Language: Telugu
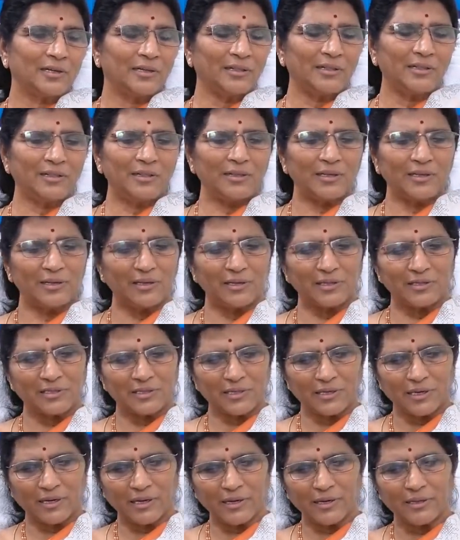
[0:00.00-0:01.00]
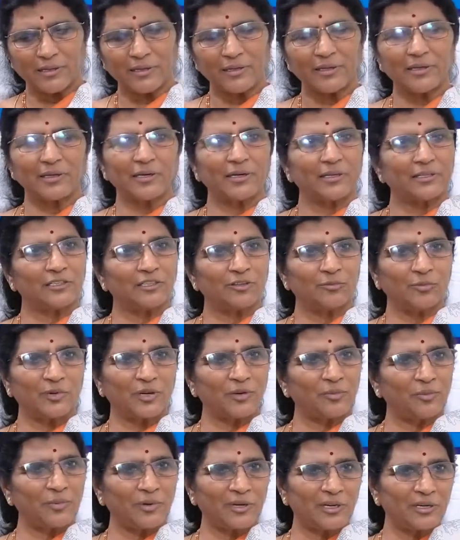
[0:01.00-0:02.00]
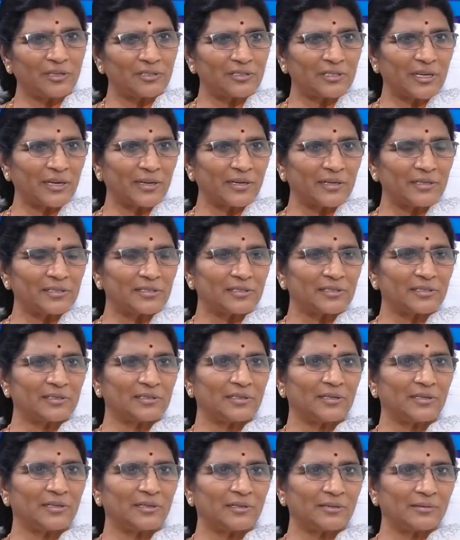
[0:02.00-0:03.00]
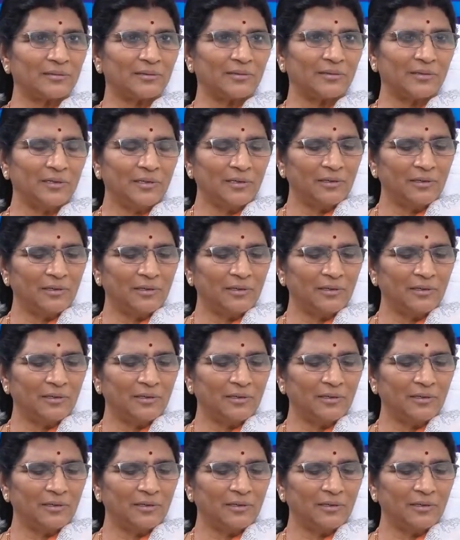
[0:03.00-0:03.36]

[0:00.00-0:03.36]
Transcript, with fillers: ఎంత నిజాయితీగా అతను పరిపాలన సాగిస్తున్నాడు